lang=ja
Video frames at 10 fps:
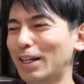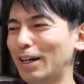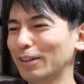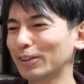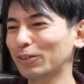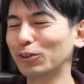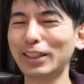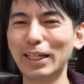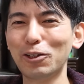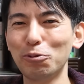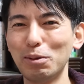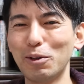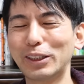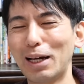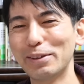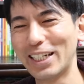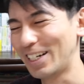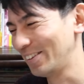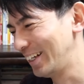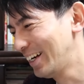ら、この先興味持つかもしれ
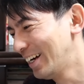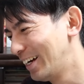ないのに、